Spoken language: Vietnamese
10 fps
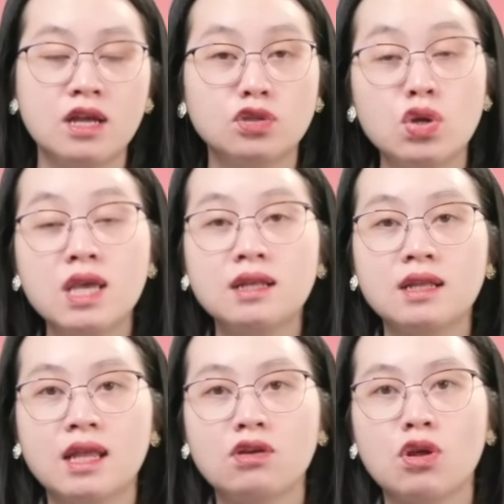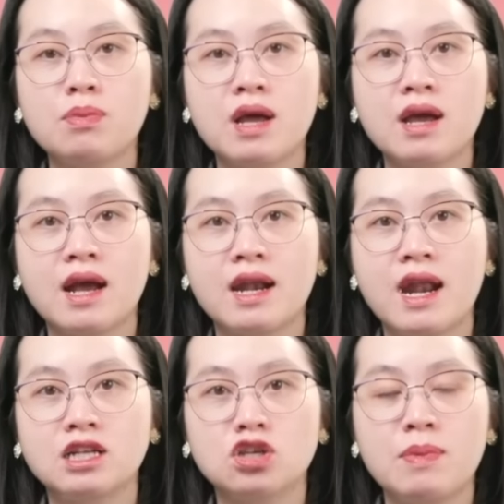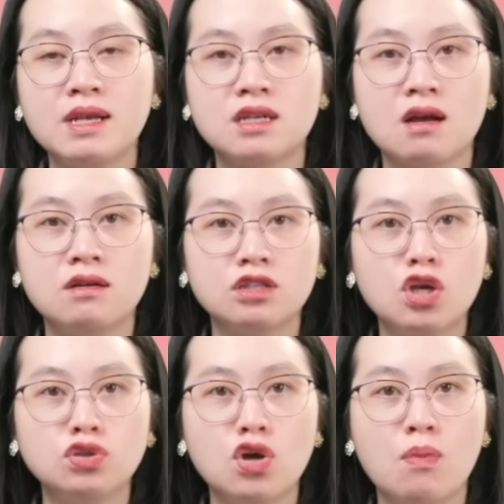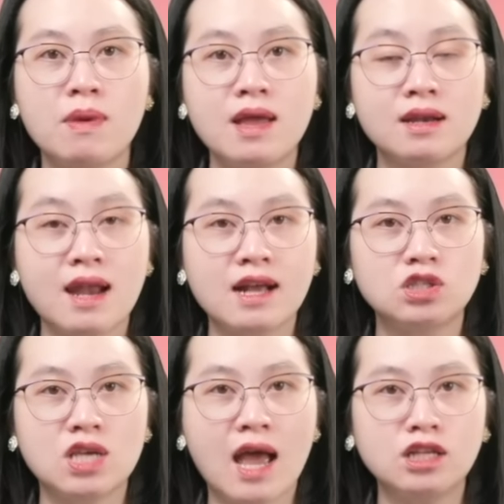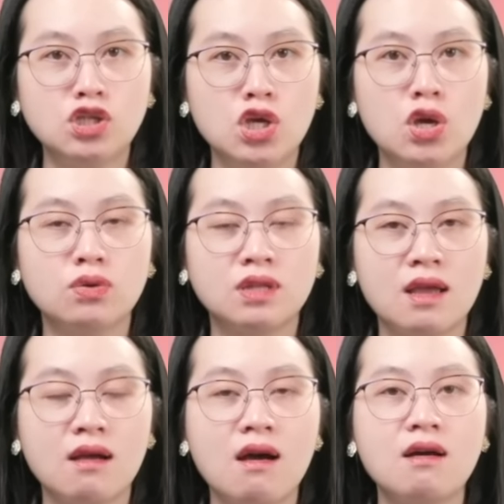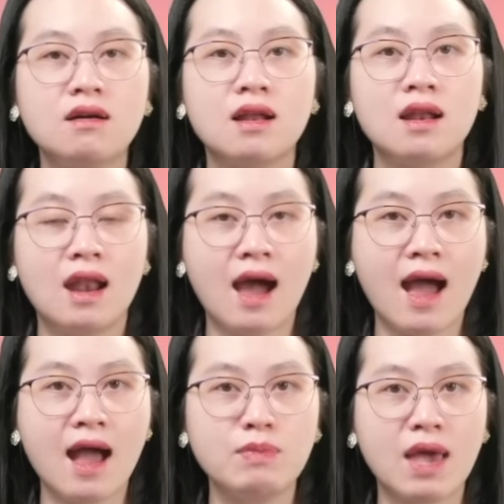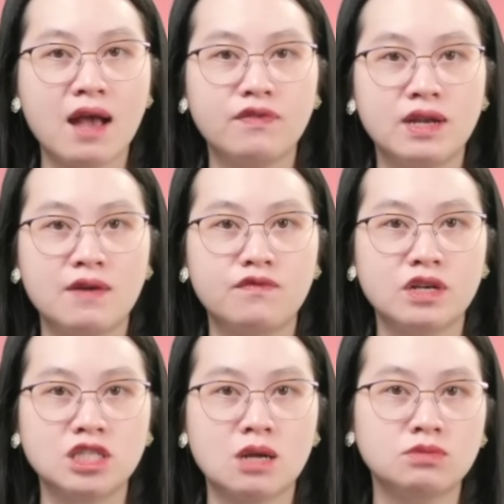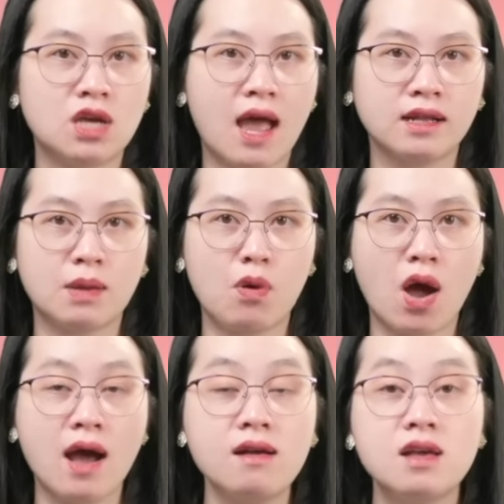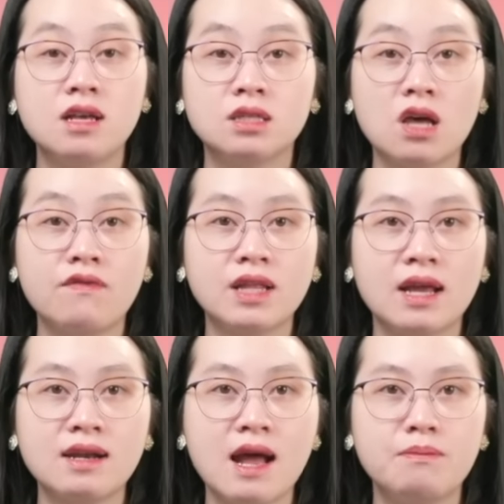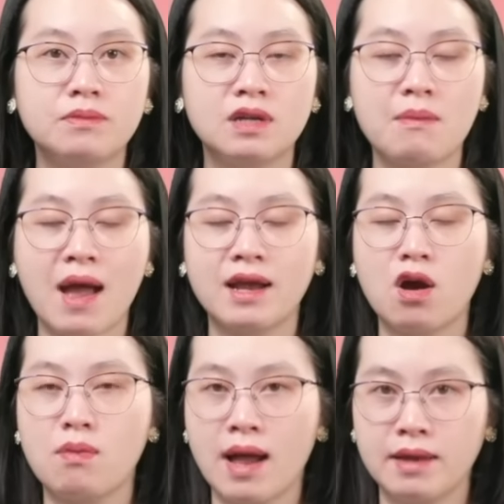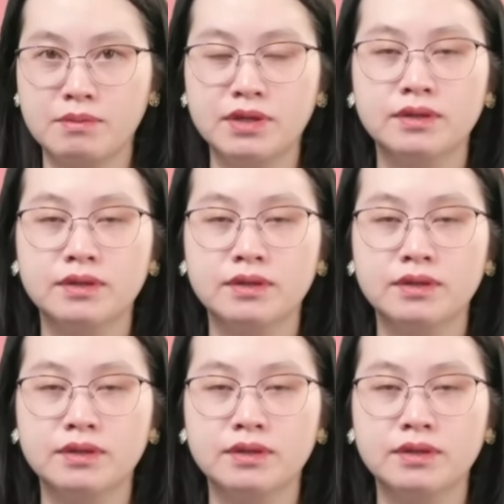Tuy nhiên, thì theo thống kê Canada cho biết rằng người tiêu dùng đang trả nhiều tiền hơn là hai mươi hai phẩy năm phần trăm cho hàng tạp hóa so với tháng năm năm hai không hai không.